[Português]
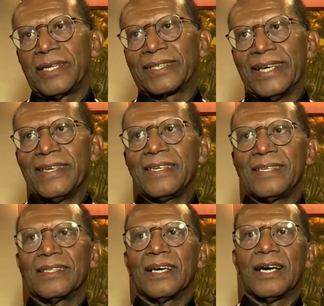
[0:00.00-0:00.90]
é,
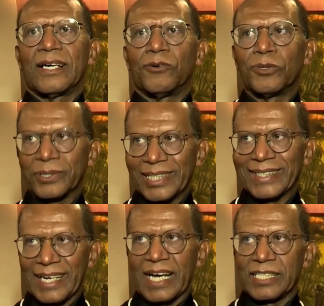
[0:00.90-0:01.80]
tem a,
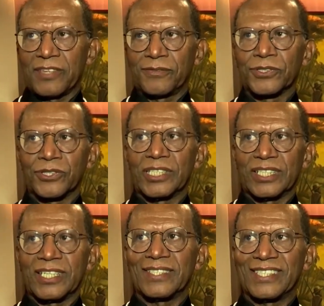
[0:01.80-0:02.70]
que traz as
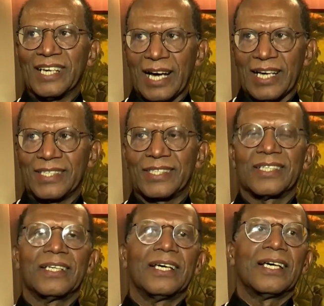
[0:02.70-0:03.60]
funções
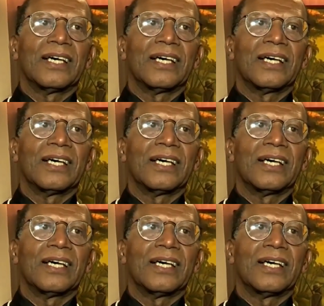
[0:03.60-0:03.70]
essenciais